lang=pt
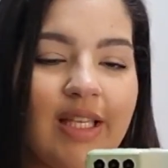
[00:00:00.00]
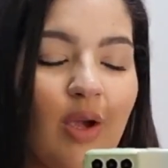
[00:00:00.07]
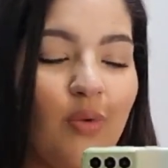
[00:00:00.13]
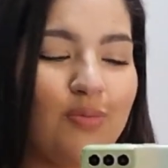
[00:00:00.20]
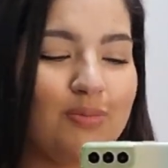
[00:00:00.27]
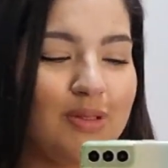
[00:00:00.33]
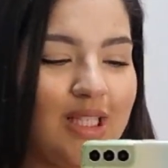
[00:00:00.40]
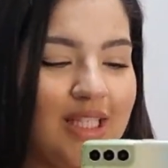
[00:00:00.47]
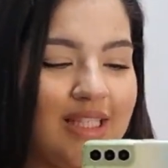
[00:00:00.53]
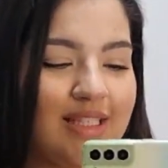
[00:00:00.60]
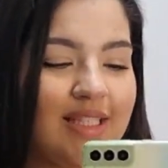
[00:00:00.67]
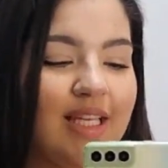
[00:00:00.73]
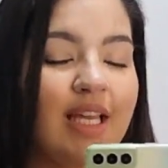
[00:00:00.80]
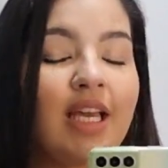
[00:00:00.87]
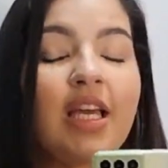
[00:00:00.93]
que é o
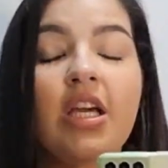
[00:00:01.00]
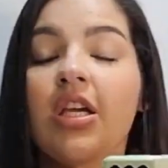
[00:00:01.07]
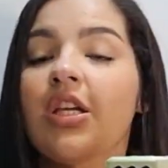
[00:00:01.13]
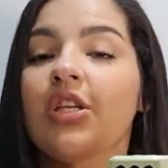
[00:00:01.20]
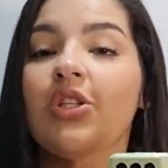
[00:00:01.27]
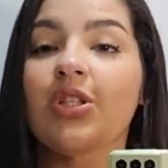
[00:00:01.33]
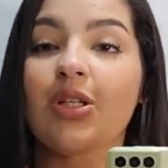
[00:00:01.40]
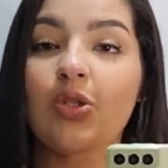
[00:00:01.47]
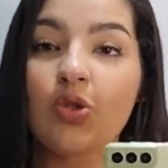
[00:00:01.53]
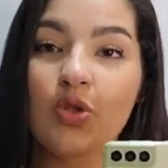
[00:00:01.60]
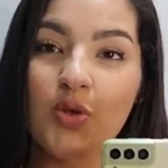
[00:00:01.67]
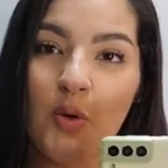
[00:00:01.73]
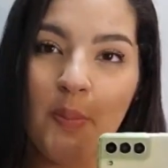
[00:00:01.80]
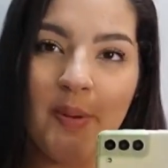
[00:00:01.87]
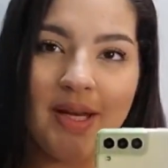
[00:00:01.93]
blazer, que está
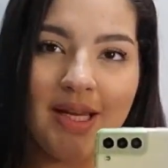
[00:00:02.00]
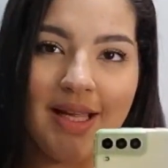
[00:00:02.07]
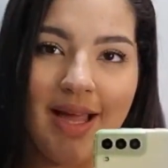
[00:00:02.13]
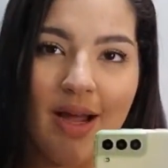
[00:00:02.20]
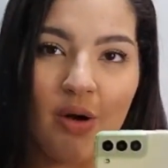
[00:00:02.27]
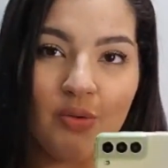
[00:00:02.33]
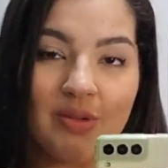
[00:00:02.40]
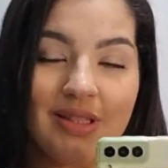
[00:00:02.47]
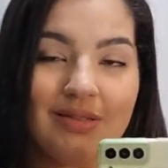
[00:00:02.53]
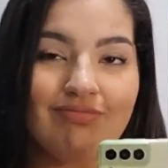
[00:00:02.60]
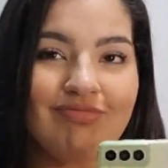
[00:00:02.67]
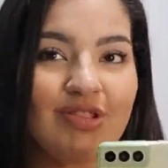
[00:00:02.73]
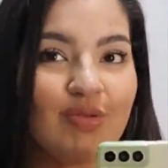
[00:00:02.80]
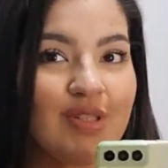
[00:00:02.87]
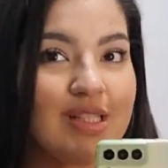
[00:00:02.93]
super em alta,
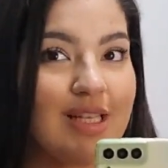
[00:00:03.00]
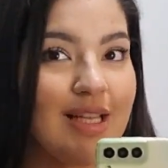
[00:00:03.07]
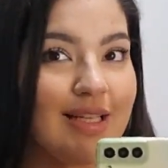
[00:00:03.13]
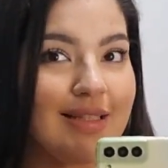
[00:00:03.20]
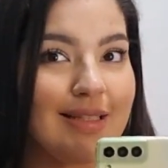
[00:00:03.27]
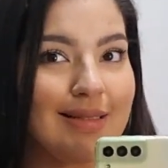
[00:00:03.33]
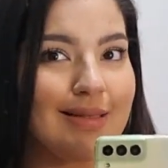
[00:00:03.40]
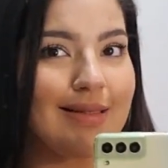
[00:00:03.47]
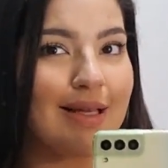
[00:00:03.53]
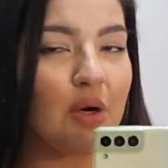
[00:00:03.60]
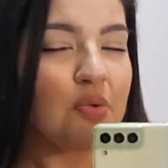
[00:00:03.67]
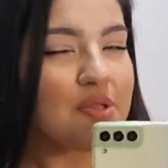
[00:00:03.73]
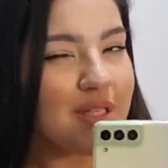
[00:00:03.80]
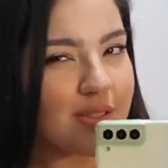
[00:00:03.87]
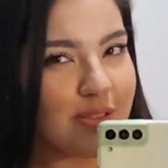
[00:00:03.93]
se você ainda
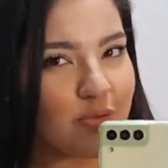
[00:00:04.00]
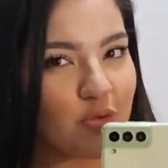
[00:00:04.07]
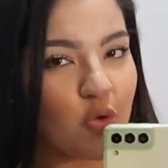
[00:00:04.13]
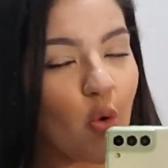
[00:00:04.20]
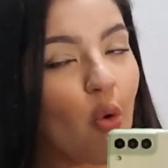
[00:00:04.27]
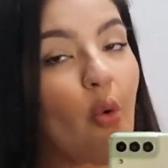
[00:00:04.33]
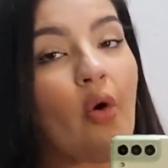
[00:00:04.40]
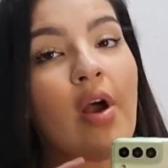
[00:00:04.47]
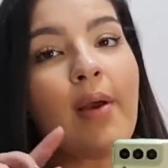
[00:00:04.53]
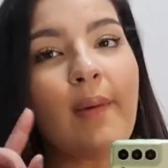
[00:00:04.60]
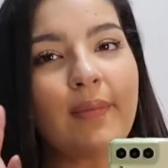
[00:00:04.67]
não se tentou,